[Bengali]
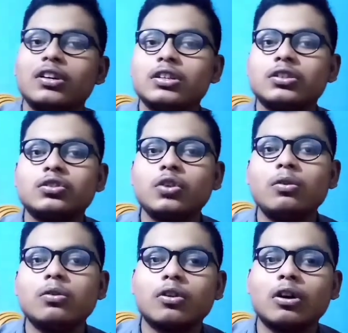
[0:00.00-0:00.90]
তো
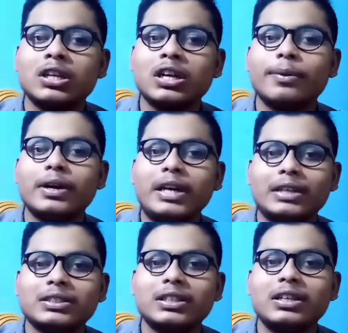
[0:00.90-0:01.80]
চলুন কথা না বাড়িয়ে
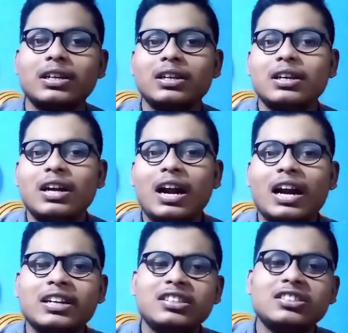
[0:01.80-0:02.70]
আজকের
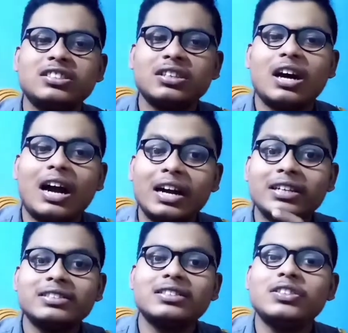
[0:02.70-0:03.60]

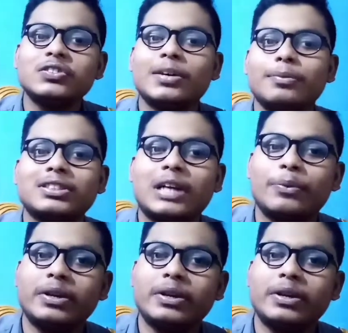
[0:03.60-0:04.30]
আরটিজি নিউজে আমরা ঝাঁপিয়ে